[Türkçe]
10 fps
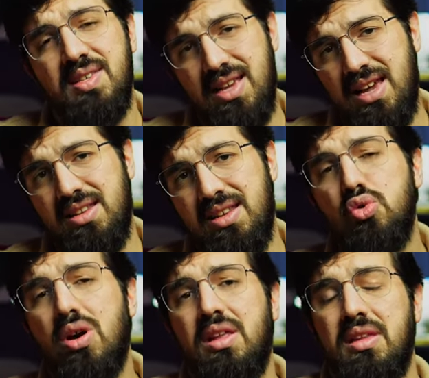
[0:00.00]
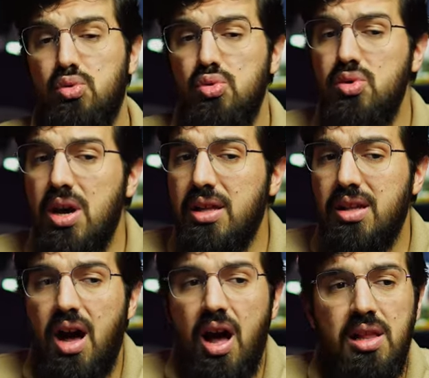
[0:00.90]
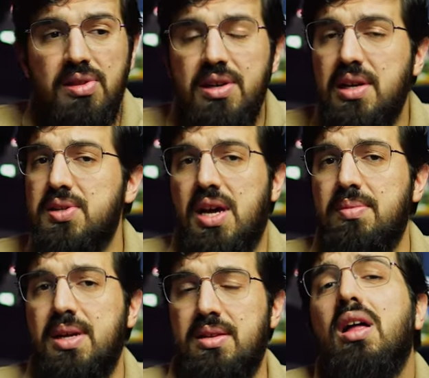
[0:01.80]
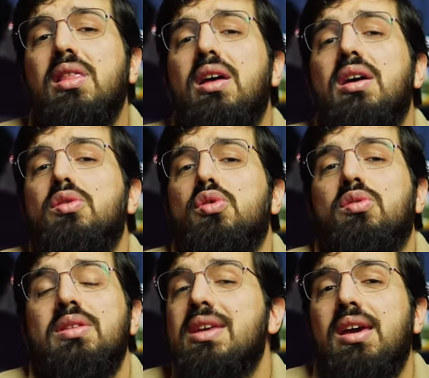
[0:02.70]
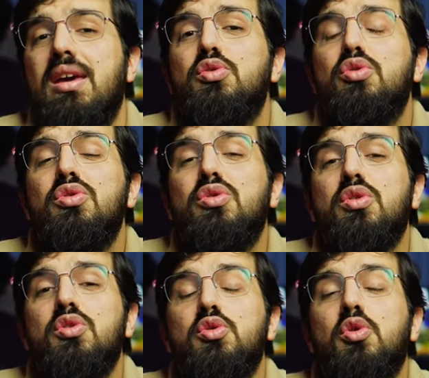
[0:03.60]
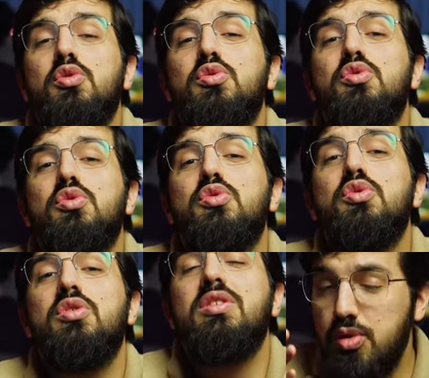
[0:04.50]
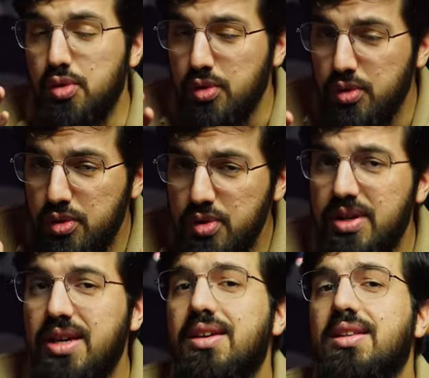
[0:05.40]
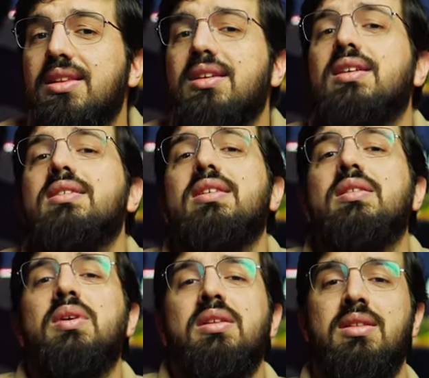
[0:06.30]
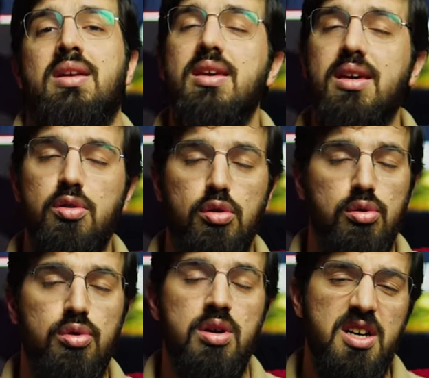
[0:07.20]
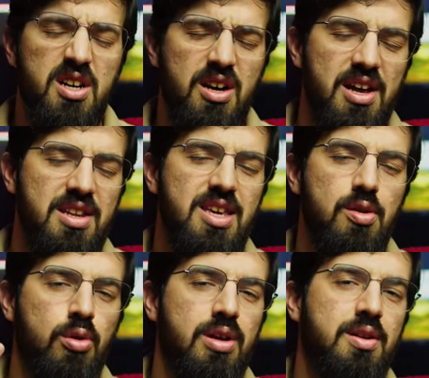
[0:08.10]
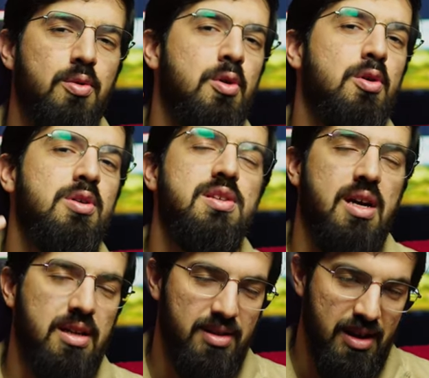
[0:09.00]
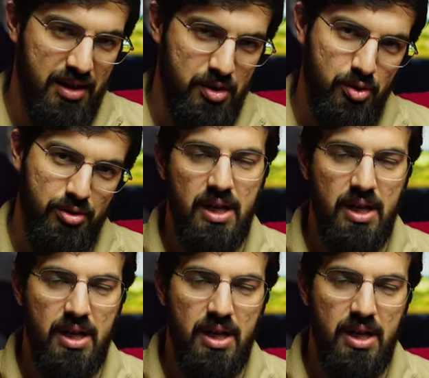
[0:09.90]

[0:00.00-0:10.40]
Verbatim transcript: Ve sen şu an dünyada aldığına sabret. Allah'a dön. Niye? Çünkü sonsuzu, sonsuz zenginliği kazan kazanmanın tek yolu gani olan o zattan geçiyor.